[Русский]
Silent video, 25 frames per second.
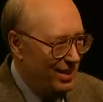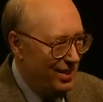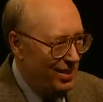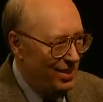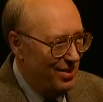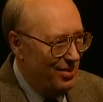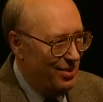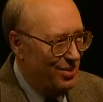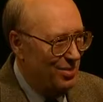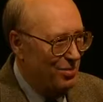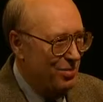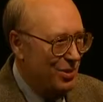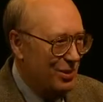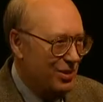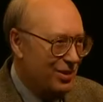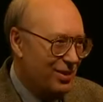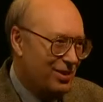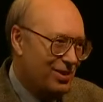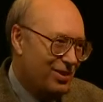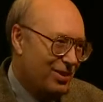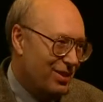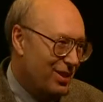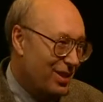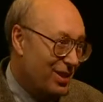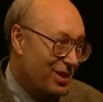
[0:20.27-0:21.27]
на него было
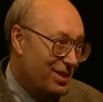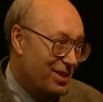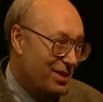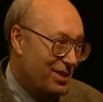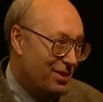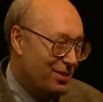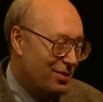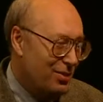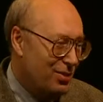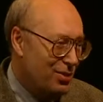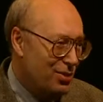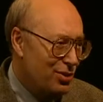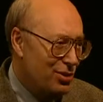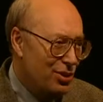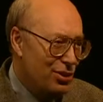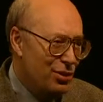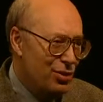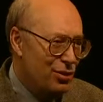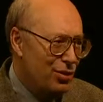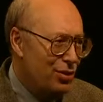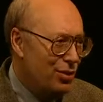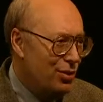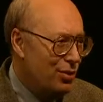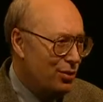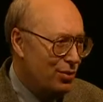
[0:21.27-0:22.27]
указано. То есть
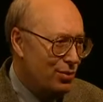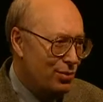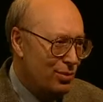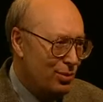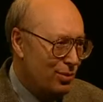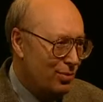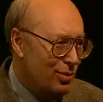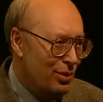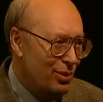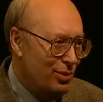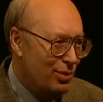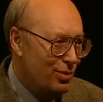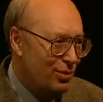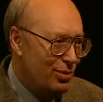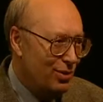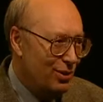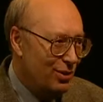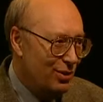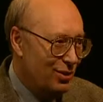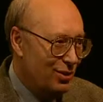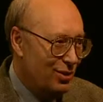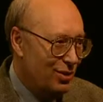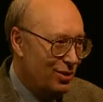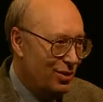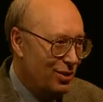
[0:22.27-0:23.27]
здесь ничего удивительного
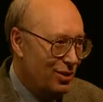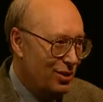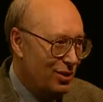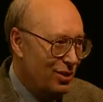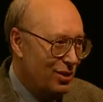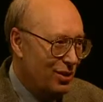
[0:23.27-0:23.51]
нет.